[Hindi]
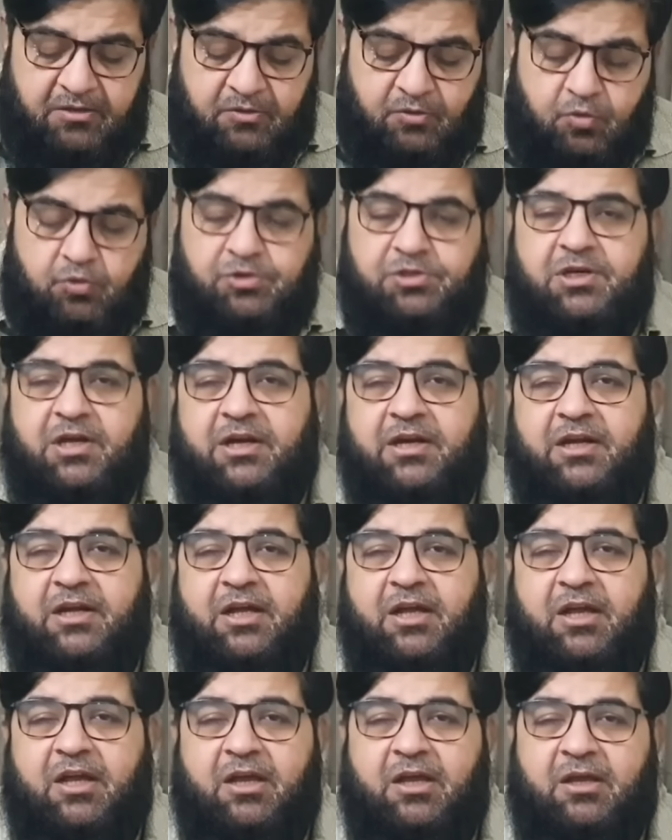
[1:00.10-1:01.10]
कूच कर
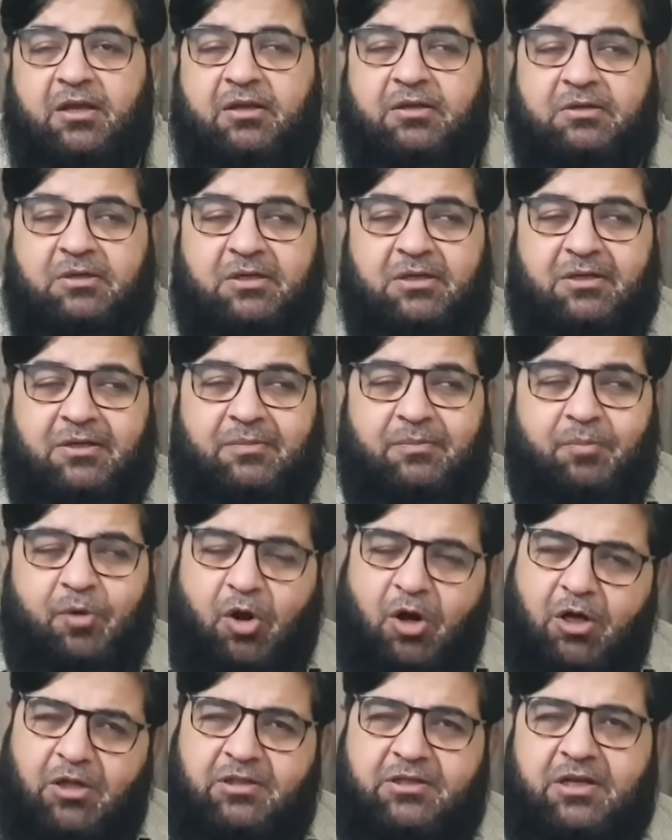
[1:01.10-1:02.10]
गई
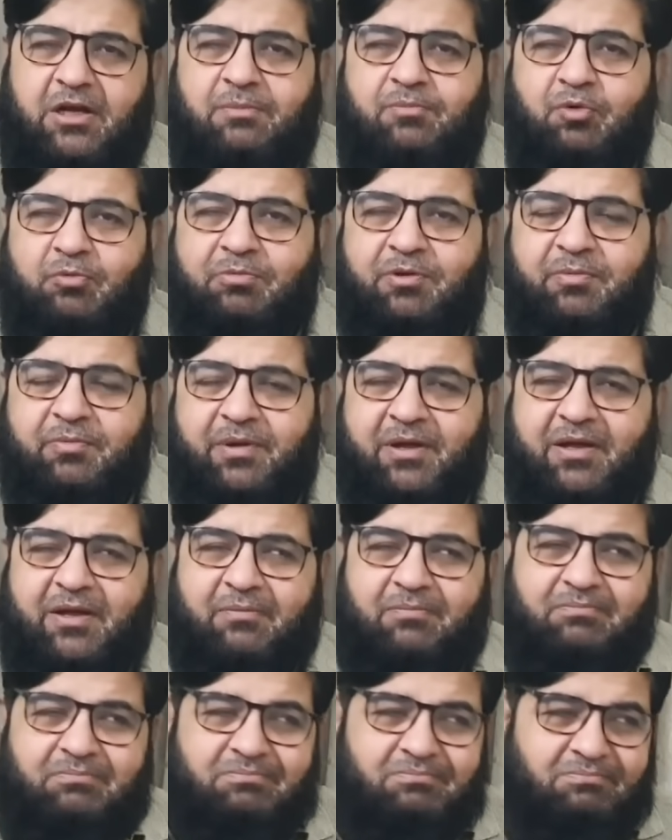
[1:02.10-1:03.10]
बहुत कम उम्र
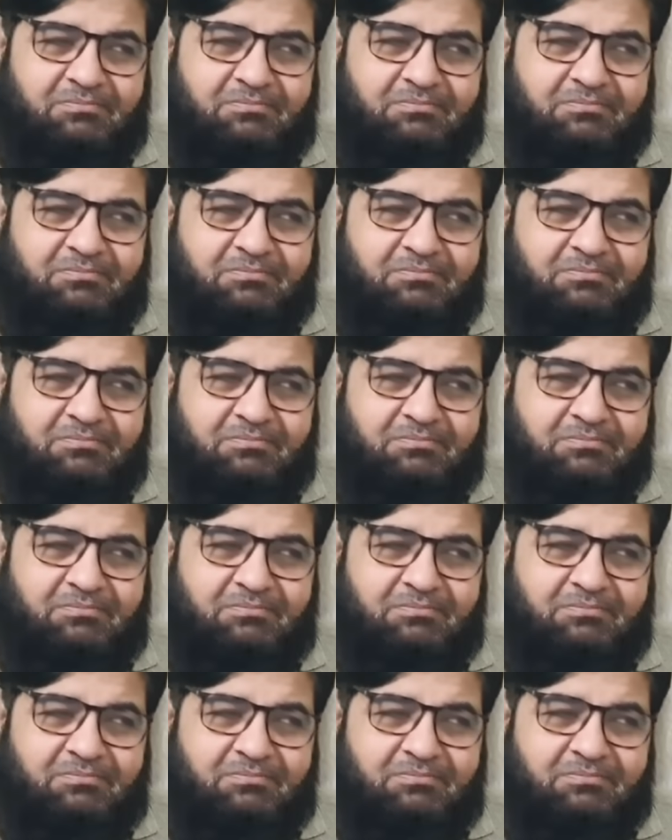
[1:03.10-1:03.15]
में